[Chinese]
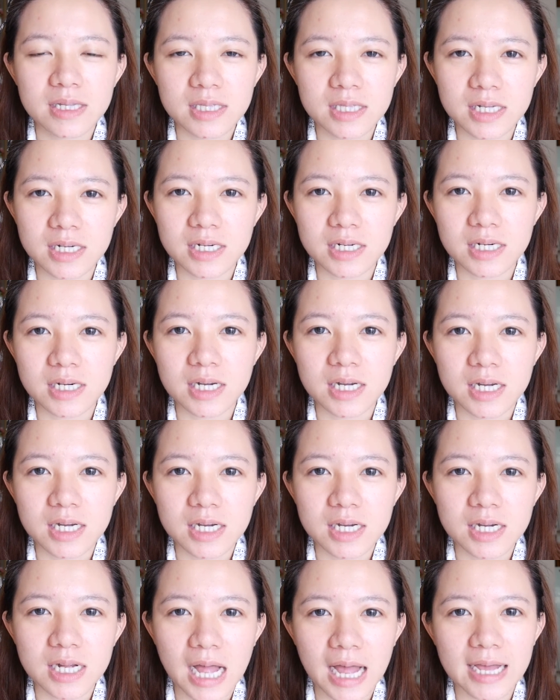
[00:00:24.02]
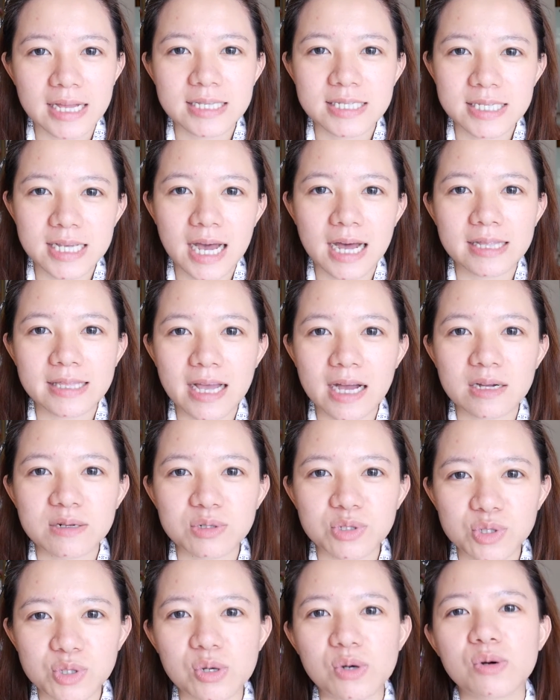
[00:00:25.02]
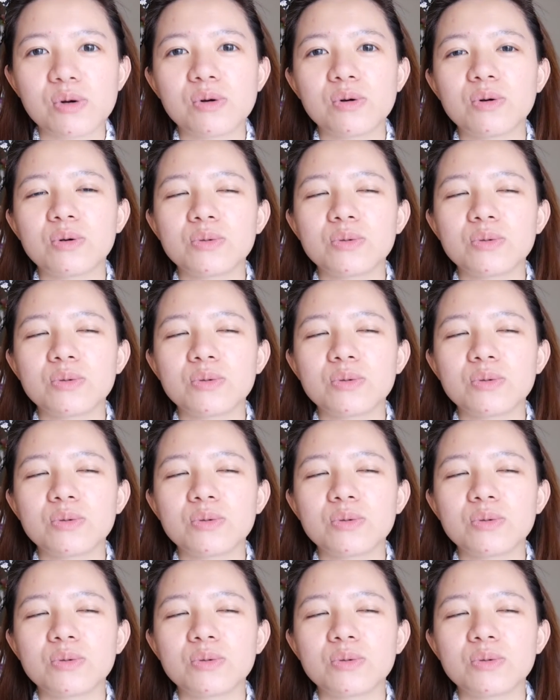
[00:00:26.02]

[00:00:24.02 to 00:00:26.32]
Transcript: 的开架当中，